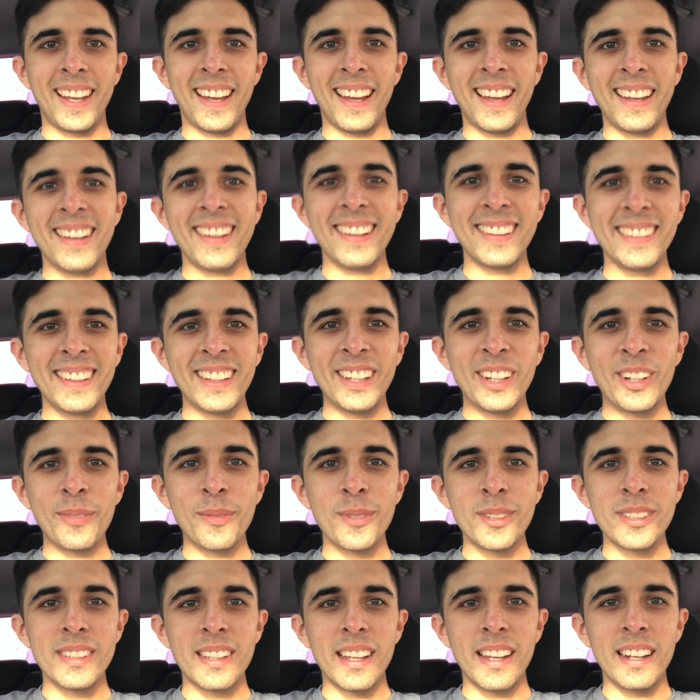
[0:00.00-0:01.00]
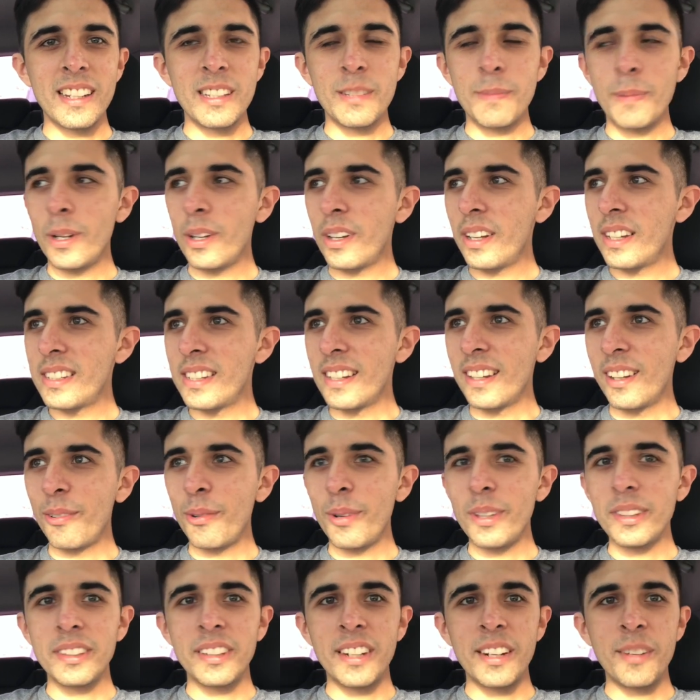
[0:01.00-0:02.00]
¿Qué hay gente? ¿Cómo están? Espero que se
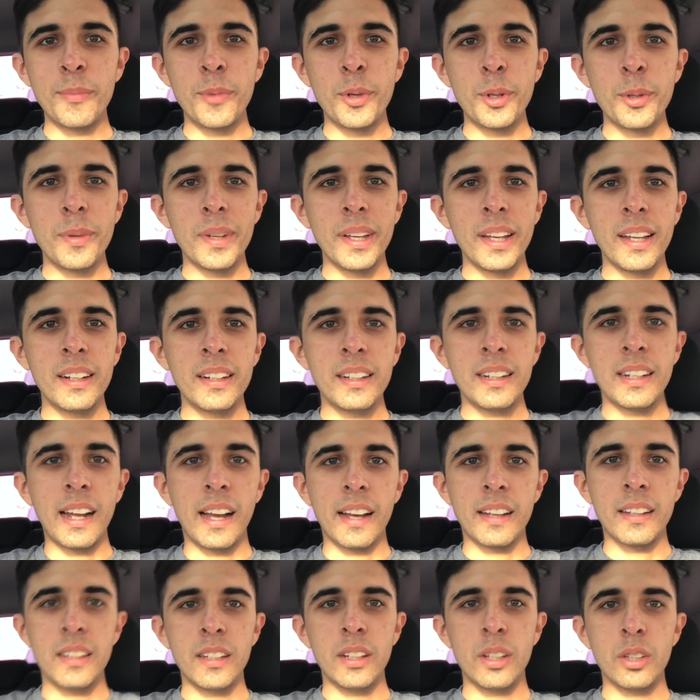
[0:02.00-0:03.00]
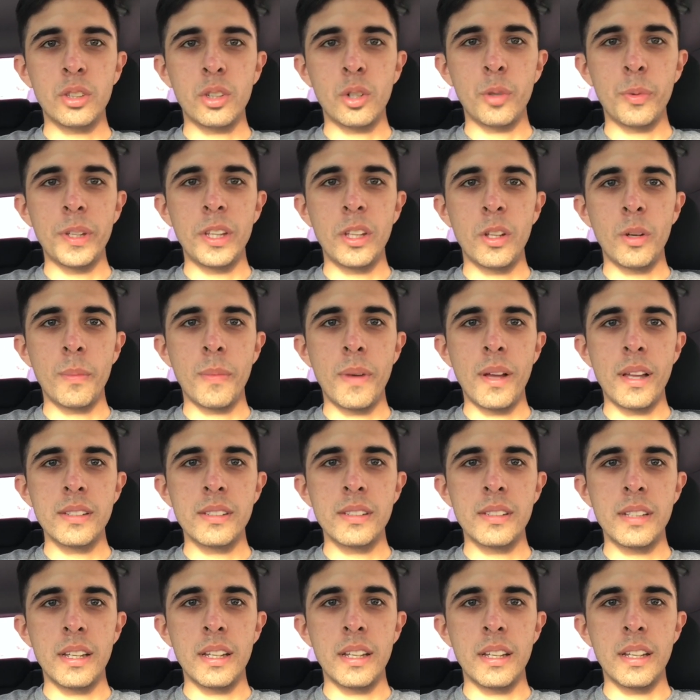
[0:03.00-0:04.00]
encuentren muy bien. Aquí otro video
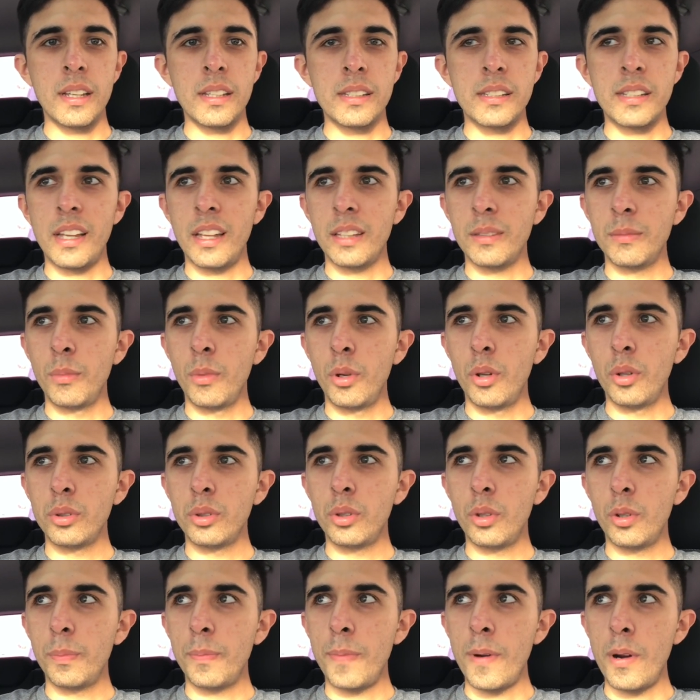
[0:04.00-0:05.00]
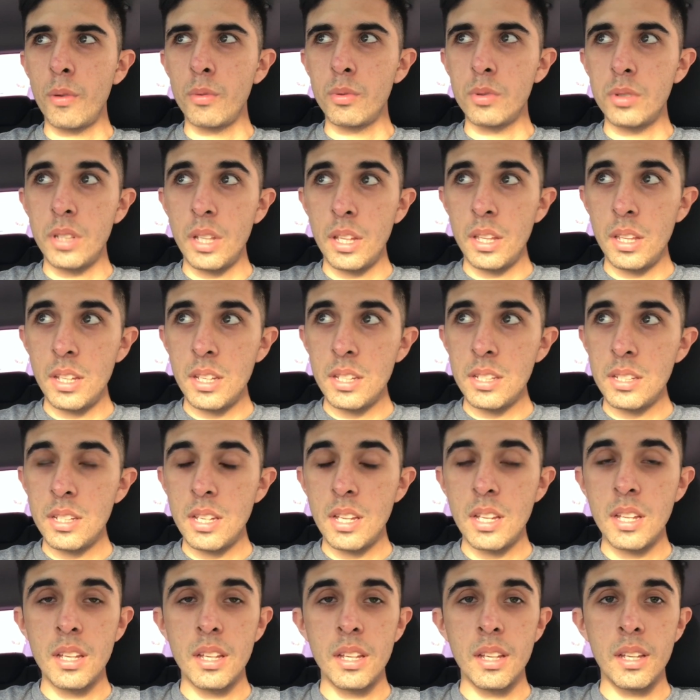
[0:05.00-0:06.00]
más de Seat Motor para
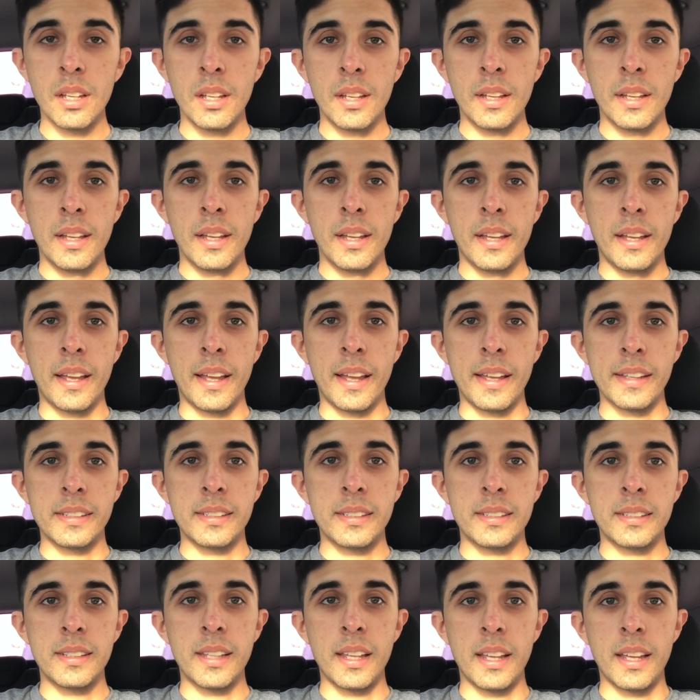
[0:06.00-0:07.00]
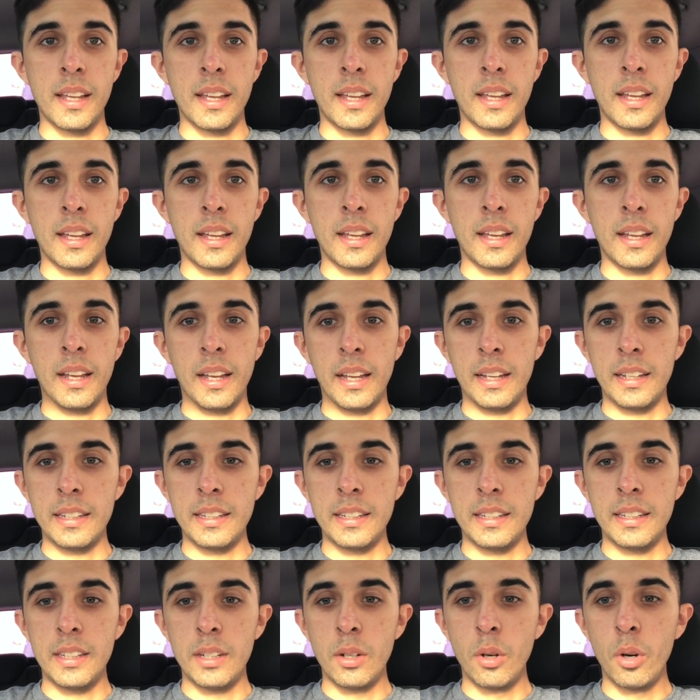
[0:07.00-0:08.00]
ustedes. Este,
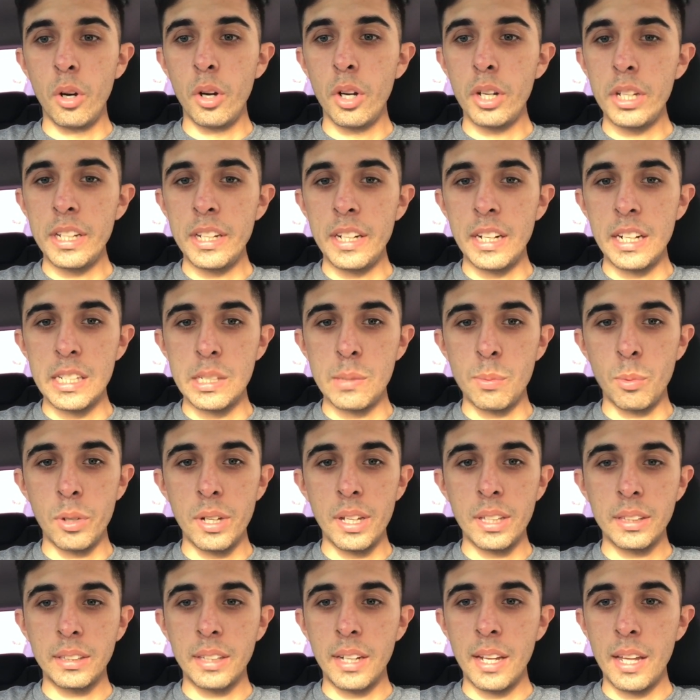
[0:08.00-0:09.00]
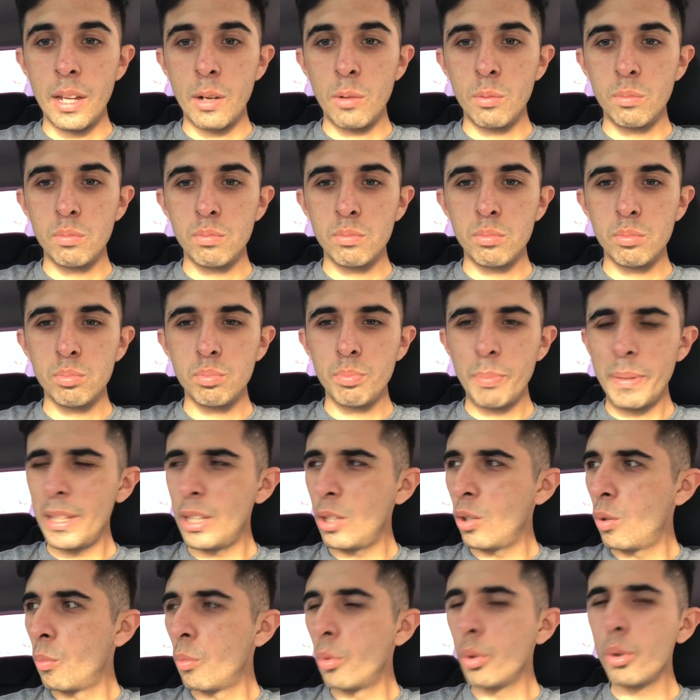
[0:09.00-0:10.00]
y hoy les voy a traer un
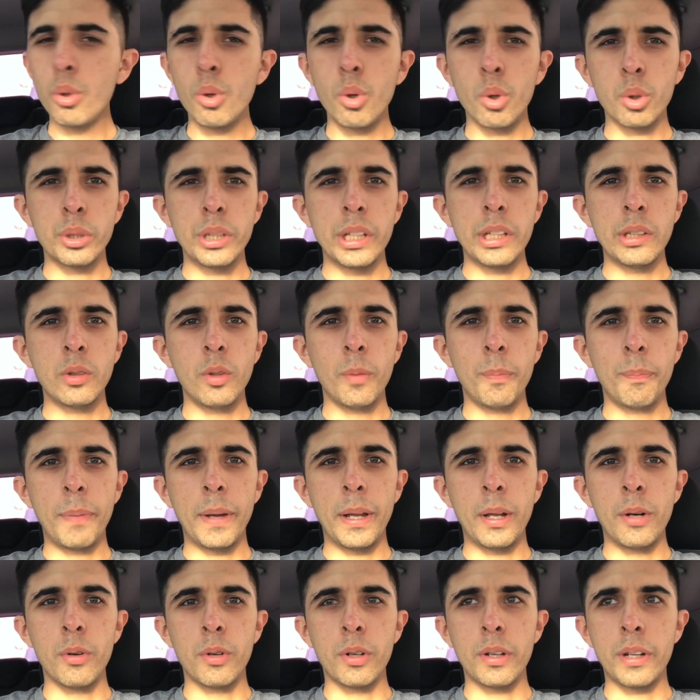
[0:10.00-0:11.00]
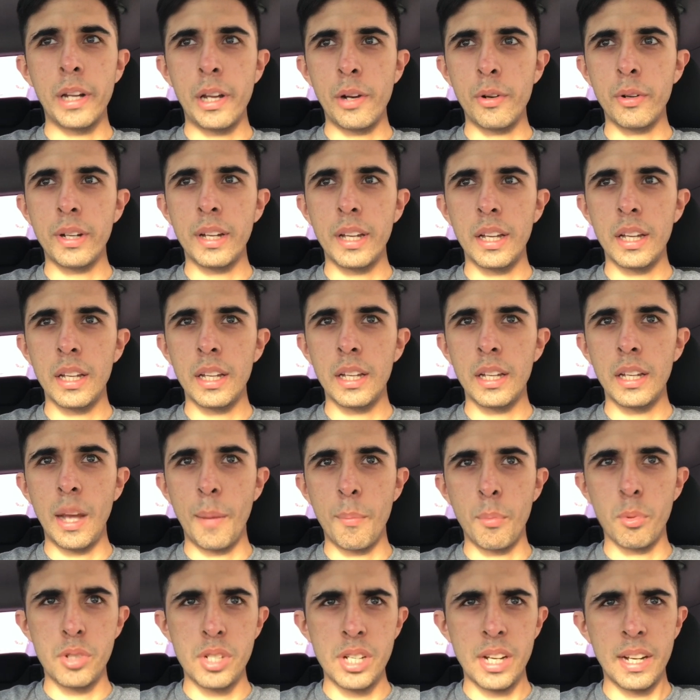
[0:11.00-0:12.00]
video muy cortito, pero creo que
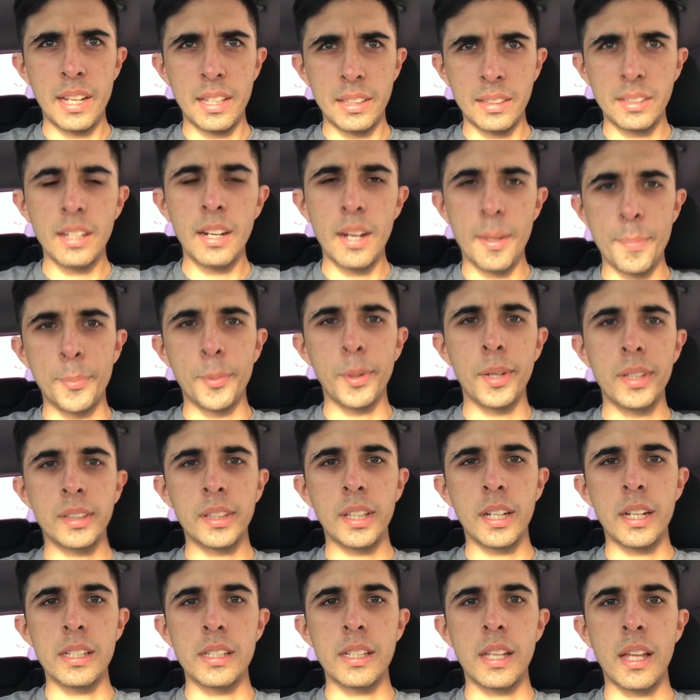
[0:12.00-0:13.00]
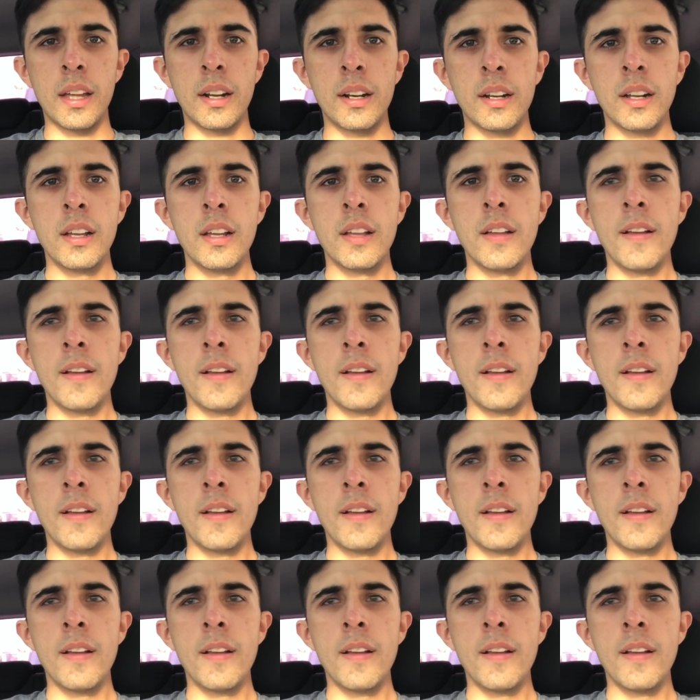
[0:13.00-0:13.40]
a mucha gente le puede interesar